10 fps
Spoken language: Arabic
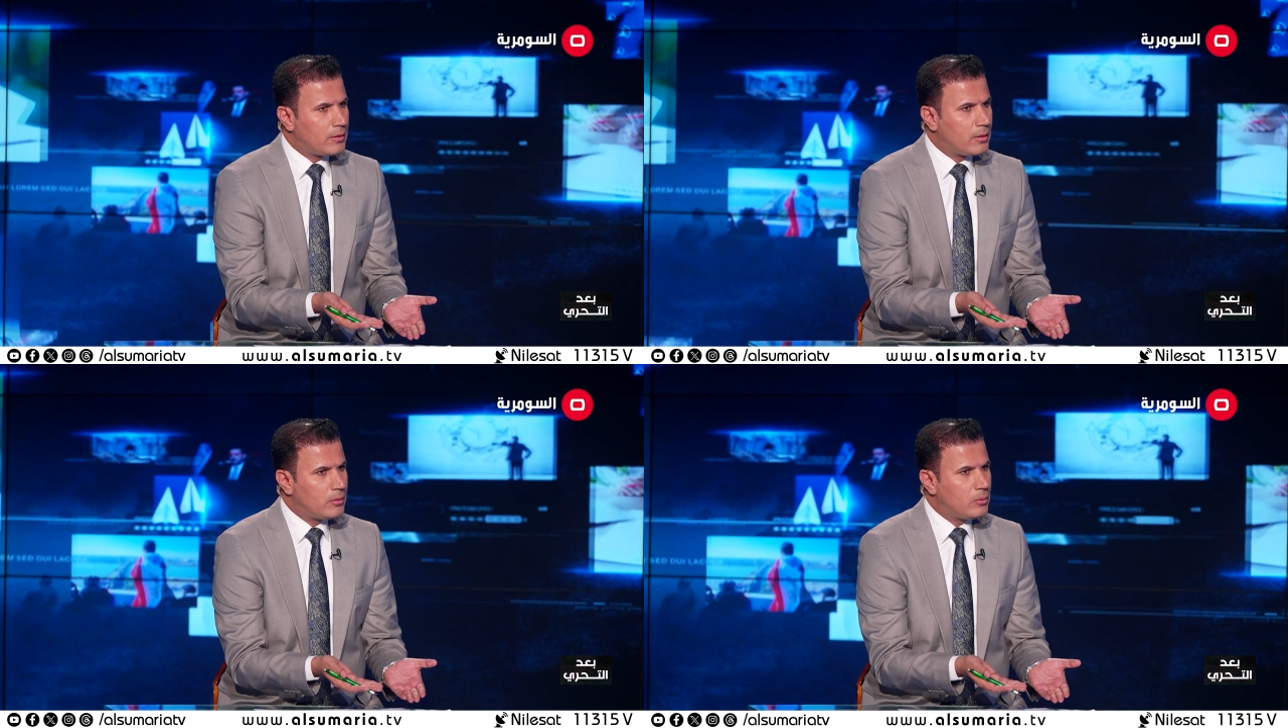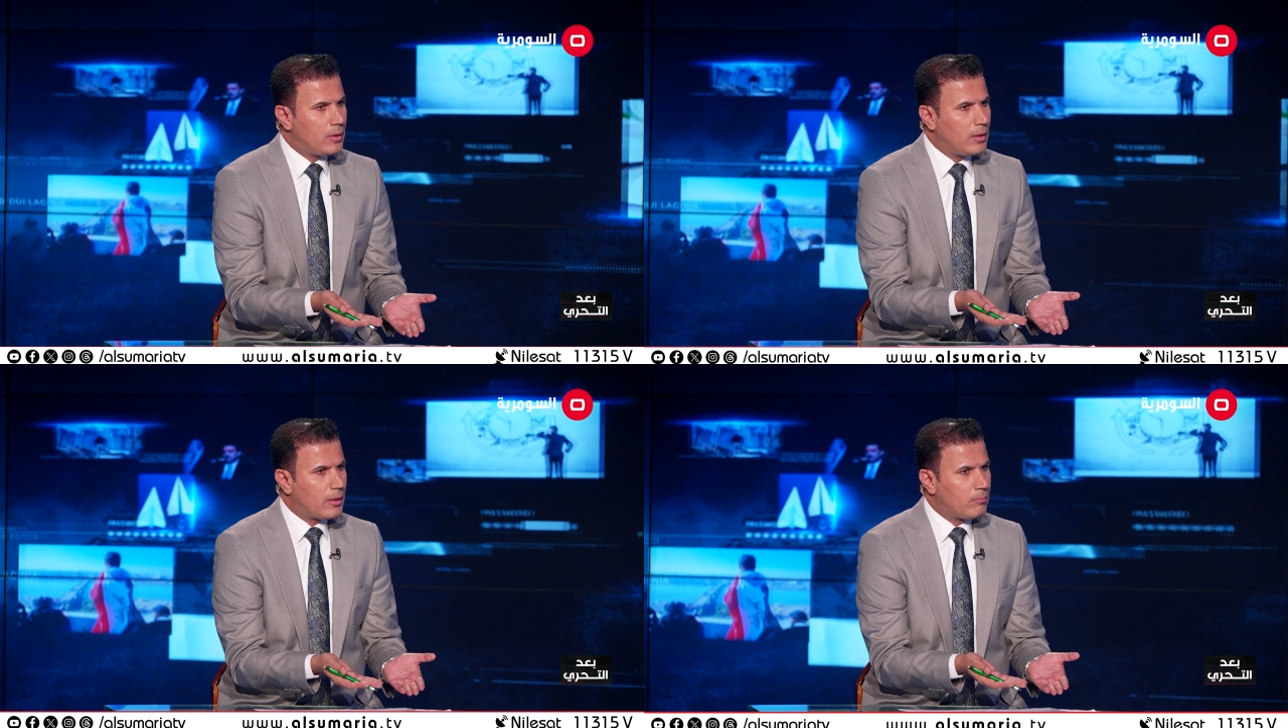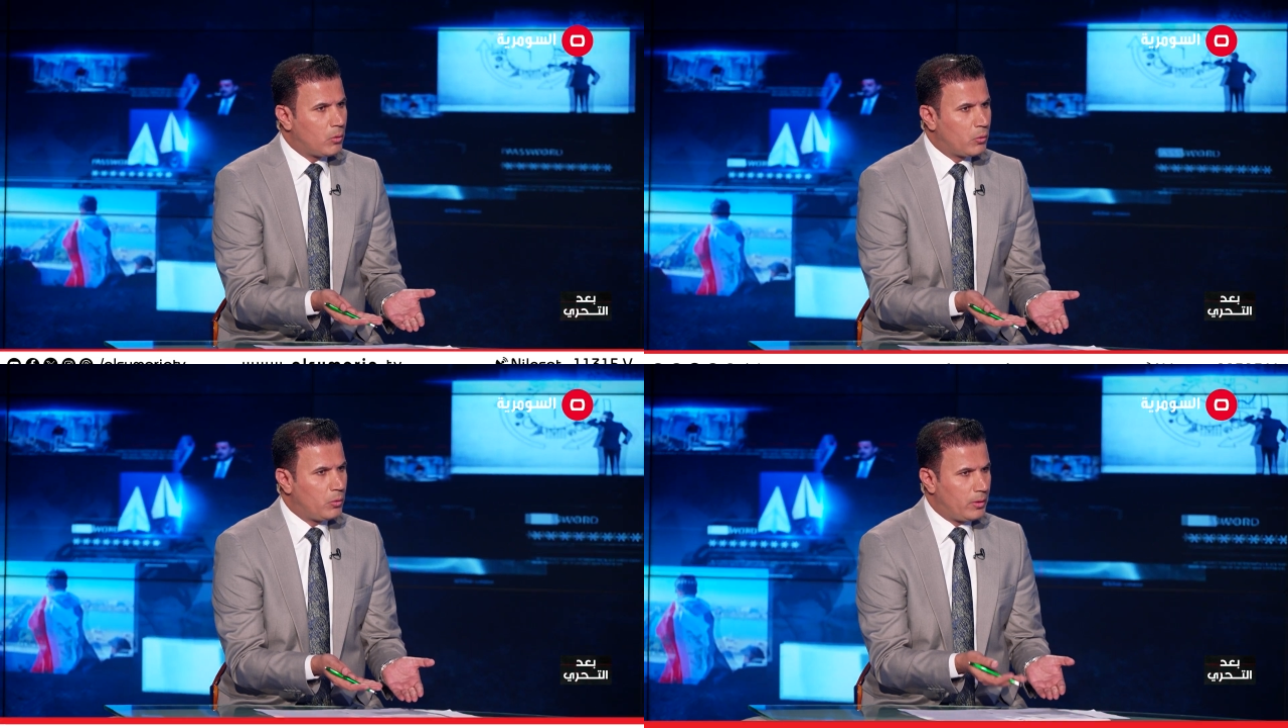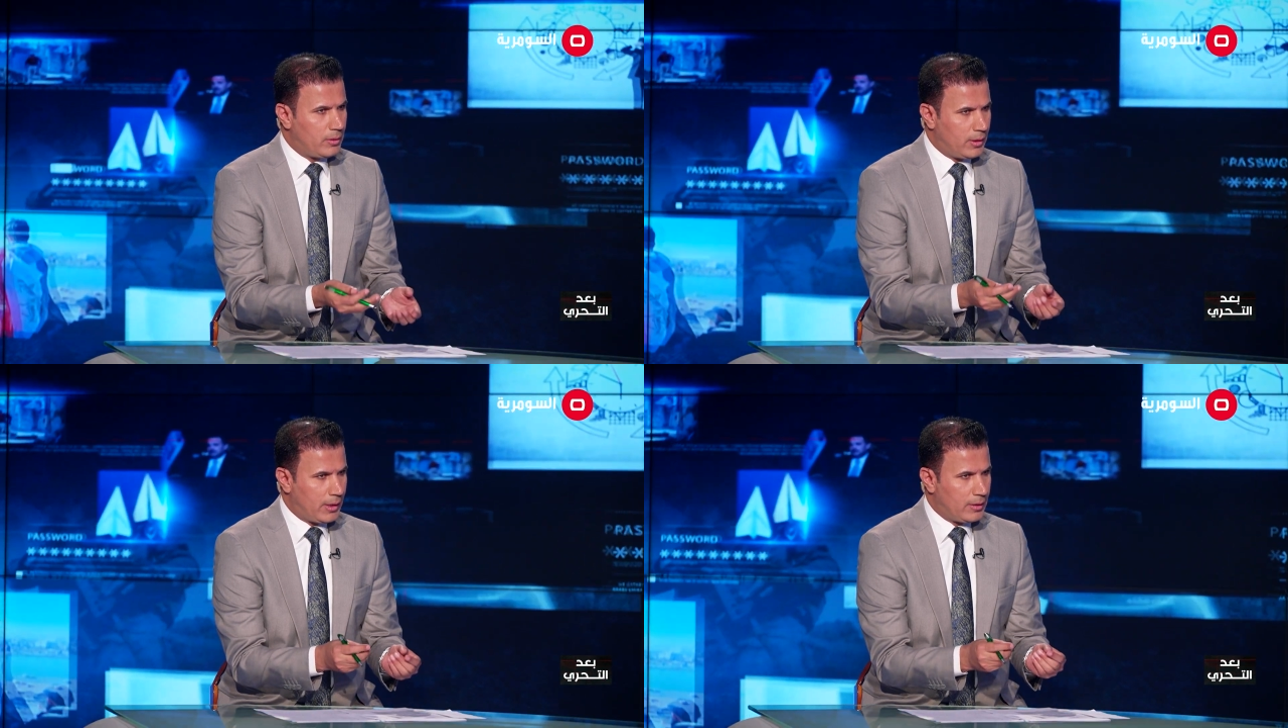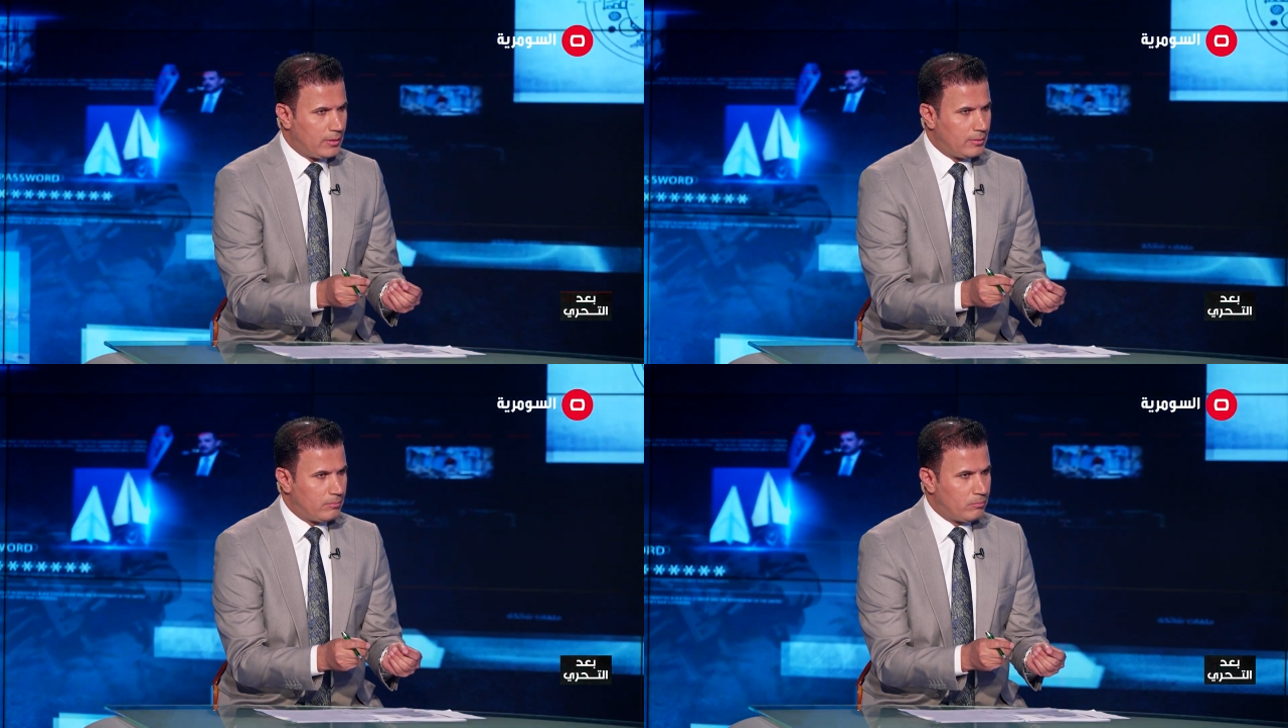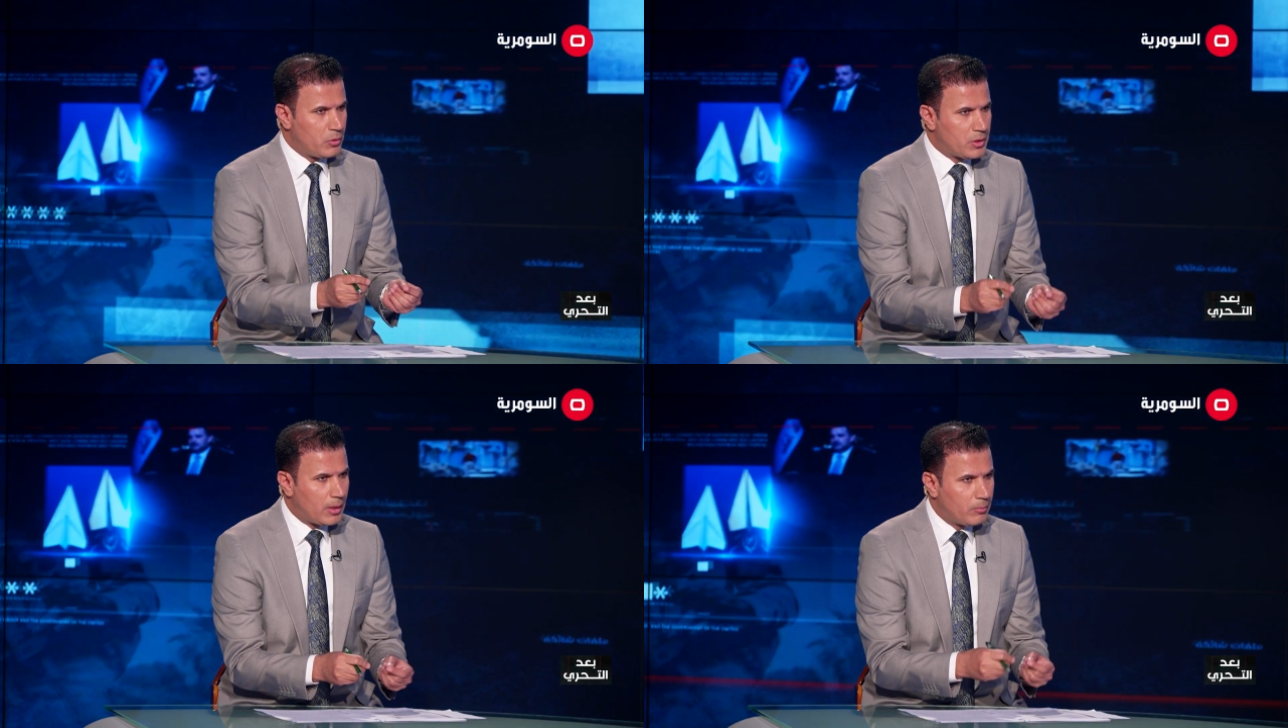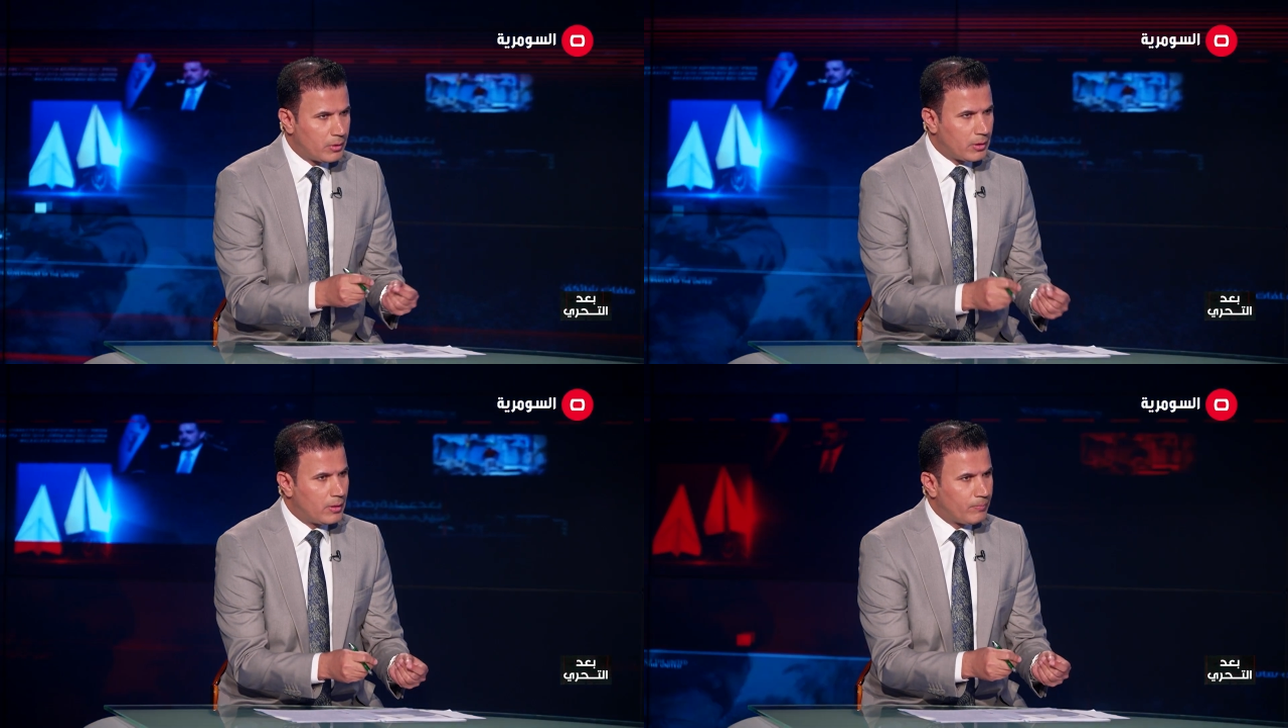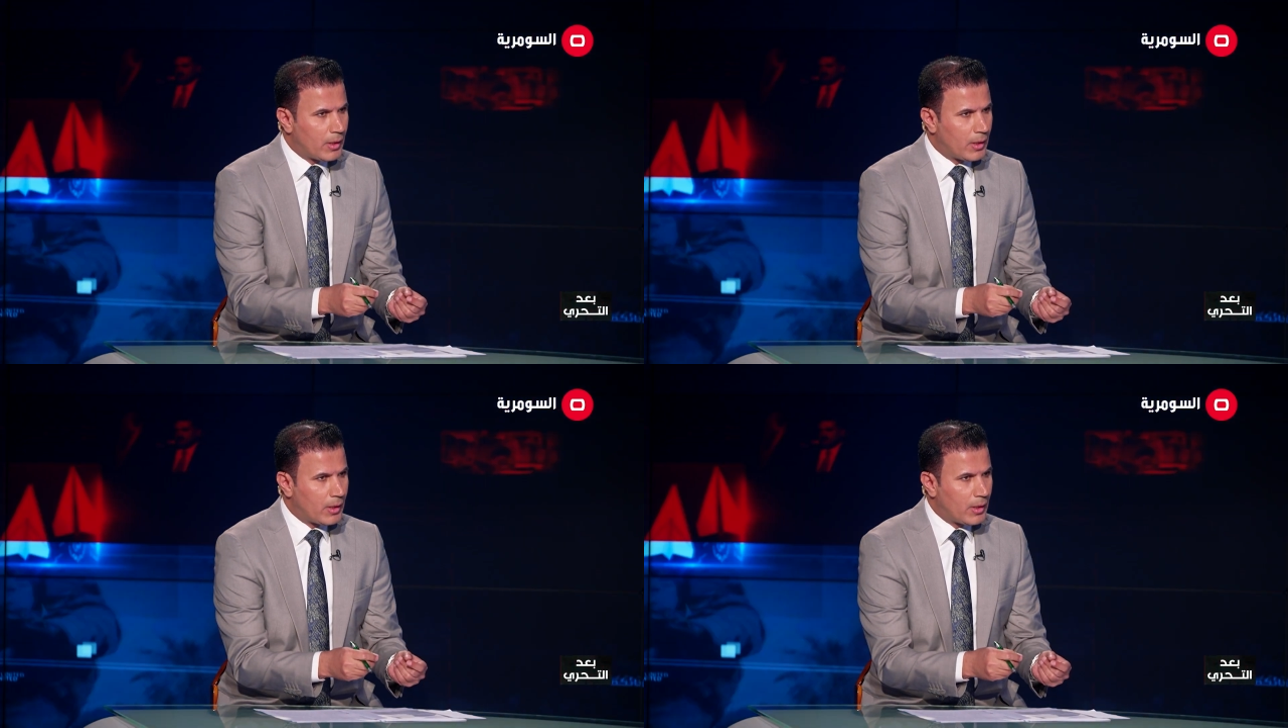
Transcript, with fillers: انه الموضوع يعني مستمر